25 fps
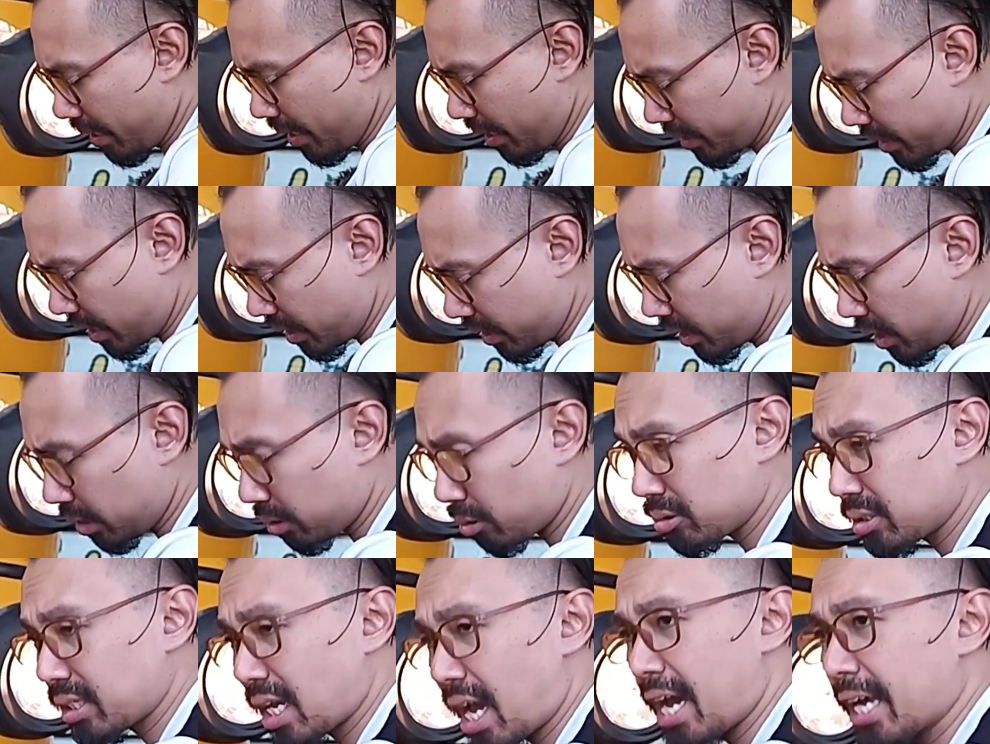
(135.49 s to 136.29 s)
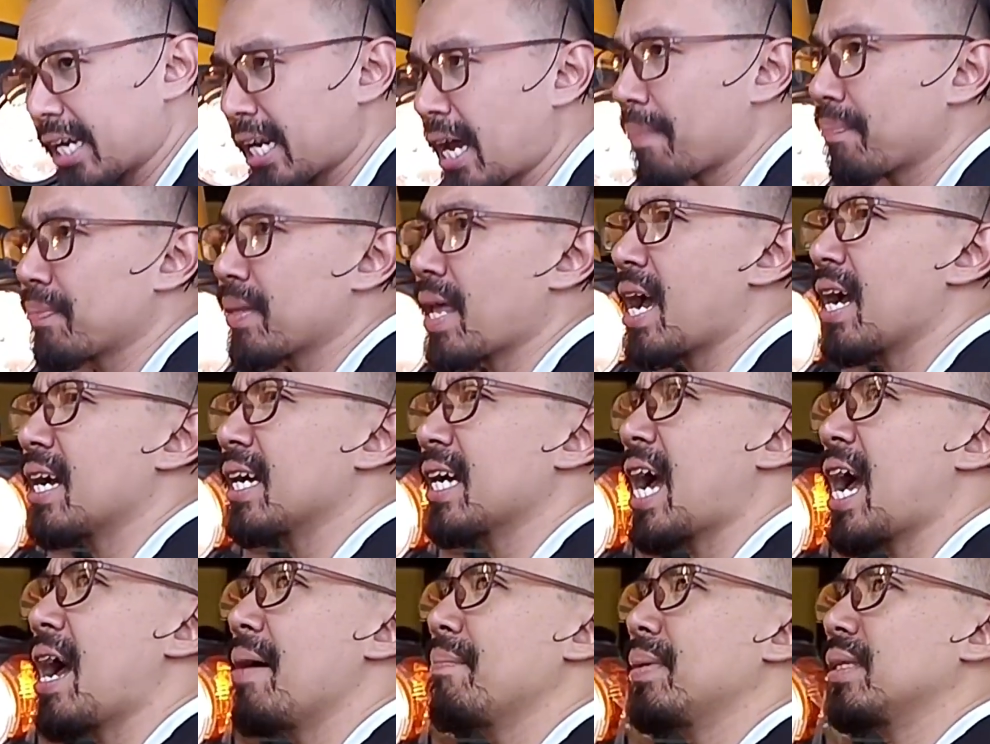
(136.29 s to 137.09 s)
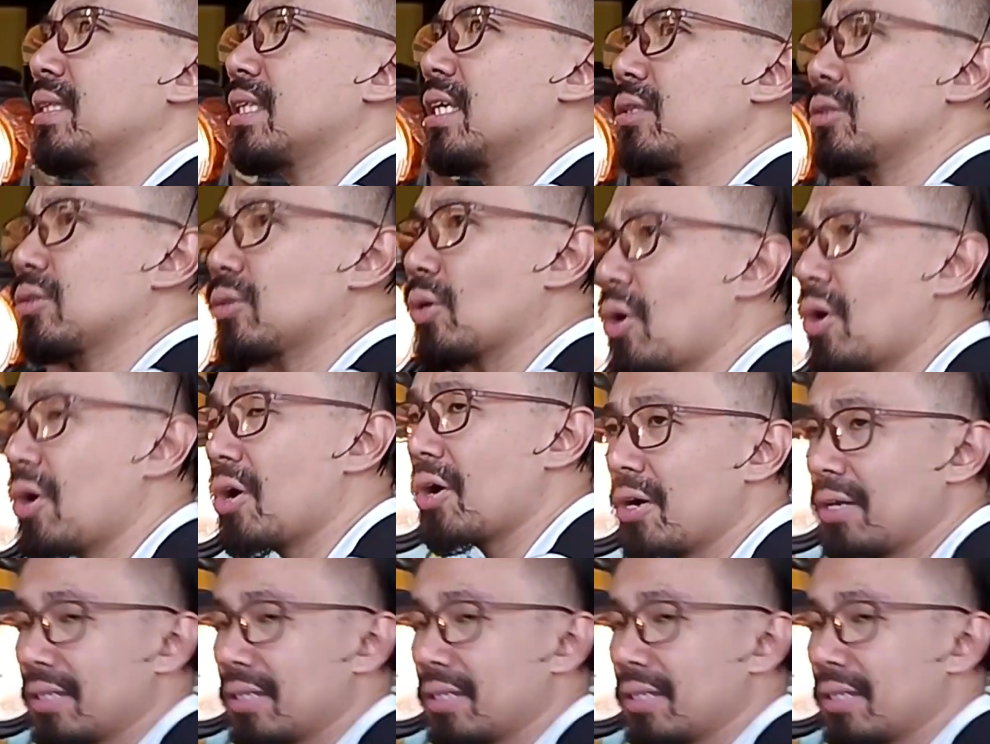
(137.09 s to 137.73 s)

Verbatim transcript: And then dito sa harap, nagamit ito